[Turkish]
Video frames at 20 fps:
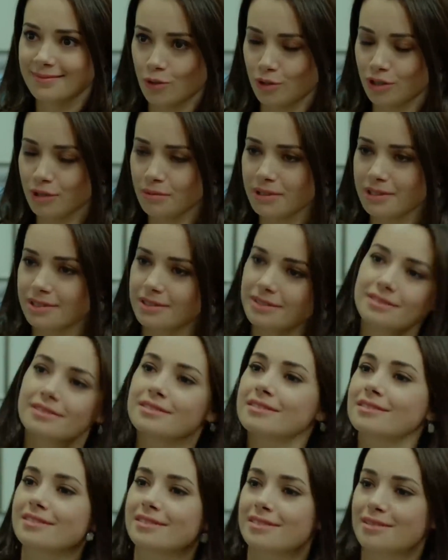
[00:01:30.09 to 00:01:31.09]
Öyle mi?
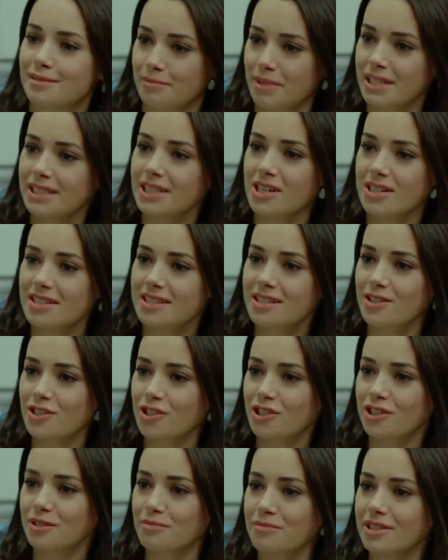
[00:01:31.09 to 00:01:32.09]
Ben haksız
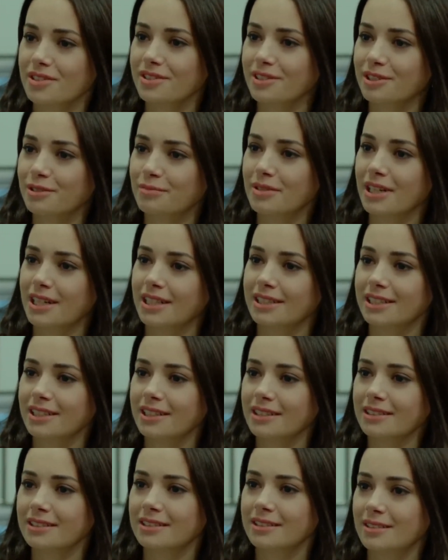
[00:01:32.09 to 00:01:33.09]
çıktım, yanıldım yani ha?
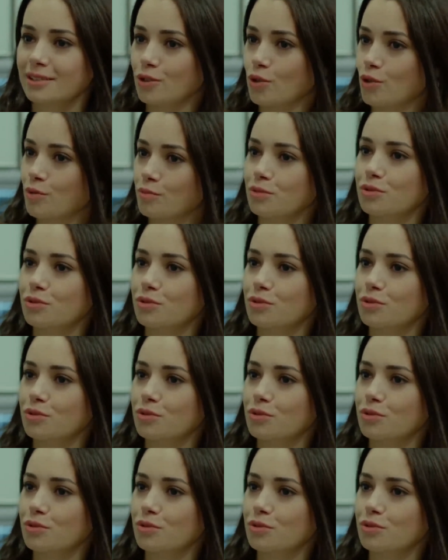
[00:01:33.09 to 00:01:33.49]
Çok